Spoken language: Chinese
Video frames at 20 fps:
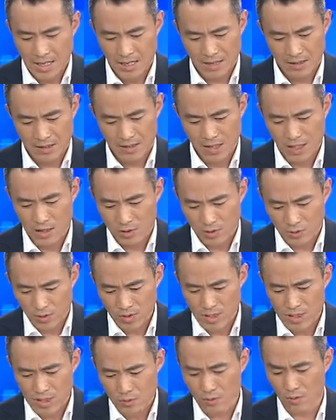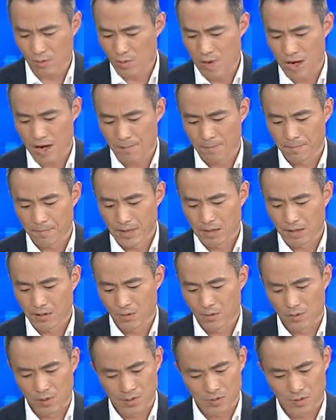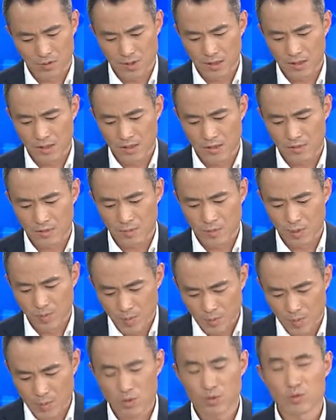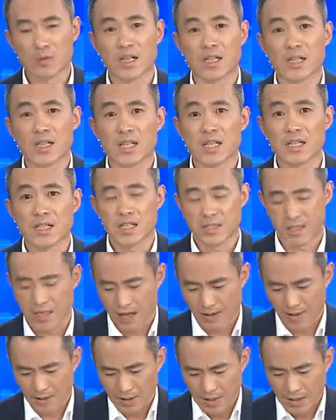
呃，他说了一句话，我觉得我们必须得听一下。